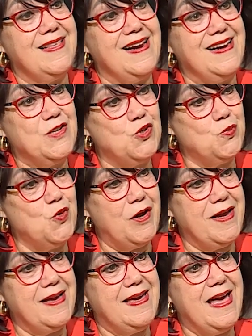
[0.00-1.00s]

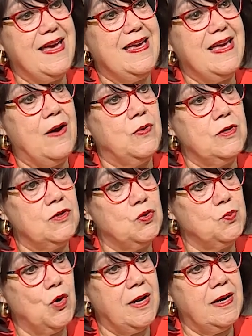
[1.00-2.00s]
الاسبوع الجاي او
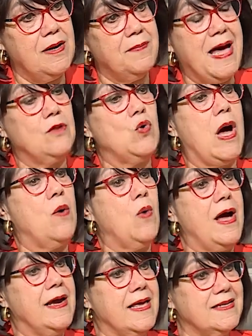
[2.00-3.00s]
الاسبوع اللي بعده او
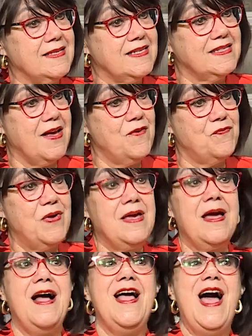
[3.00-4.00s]
اجازه
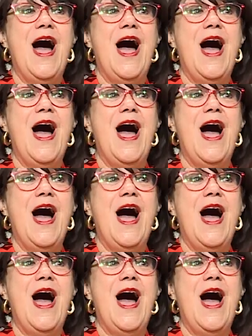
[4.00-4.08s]
صيفيه